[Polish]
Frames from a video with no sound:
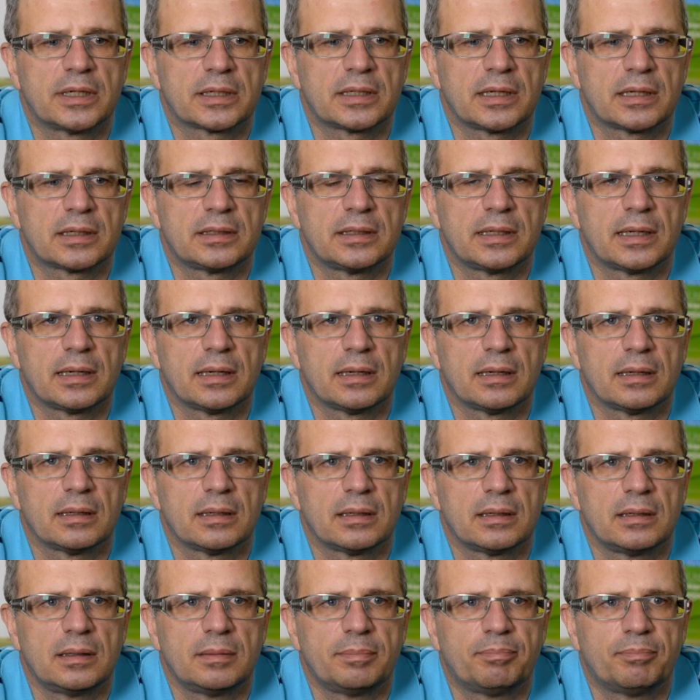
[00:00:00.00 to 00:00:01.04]
tak jak ja.
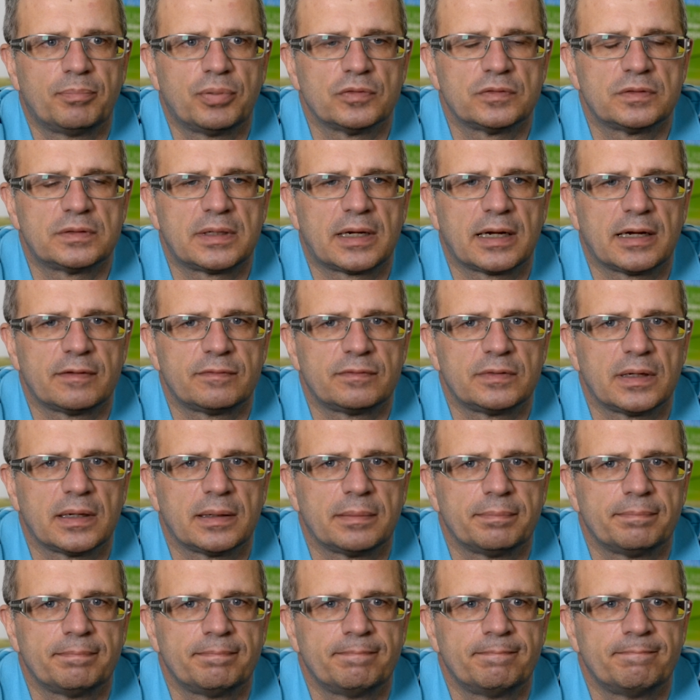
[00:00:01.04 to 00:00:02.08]
E,
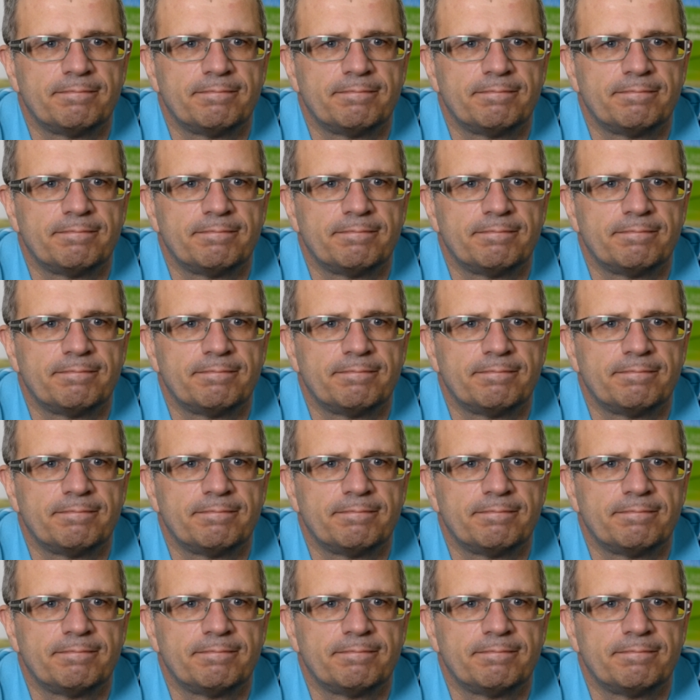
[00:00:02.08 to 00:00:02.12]
Pozdrawiam.